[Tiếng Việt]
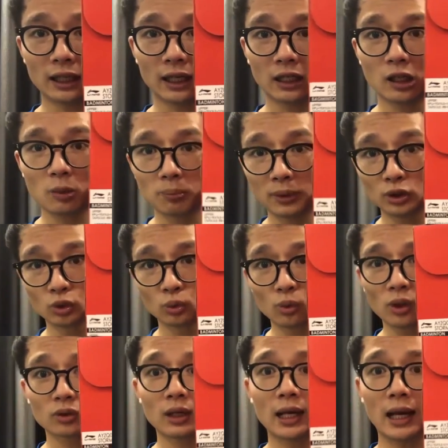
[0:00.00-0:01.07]
giá gốc bên Trung
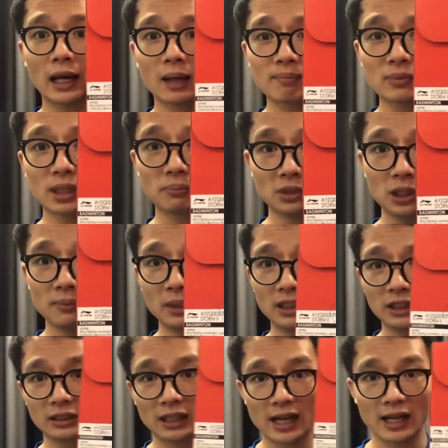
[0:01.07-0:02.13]
Quốc nó là
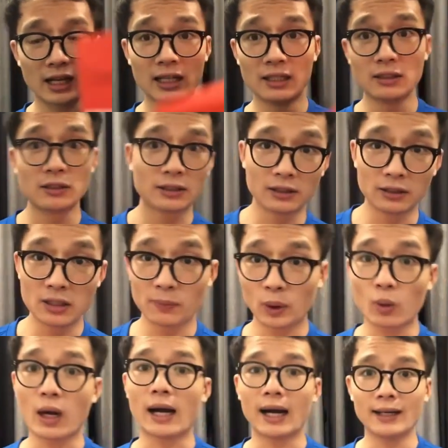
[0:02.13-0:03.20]
599 tệ tương đương với
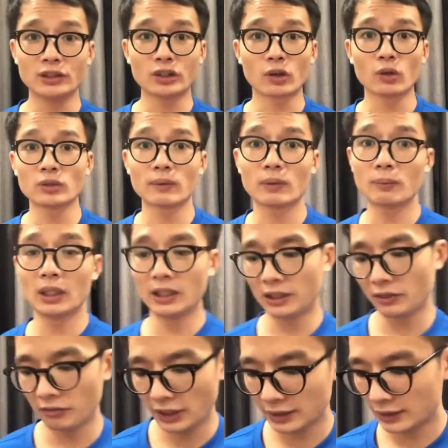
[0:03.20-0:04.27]
khoảng 2 triệu 050 nghìn
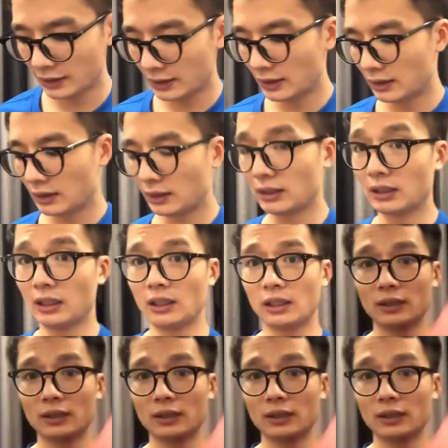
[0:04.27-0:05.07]
tiền Việt Đấy.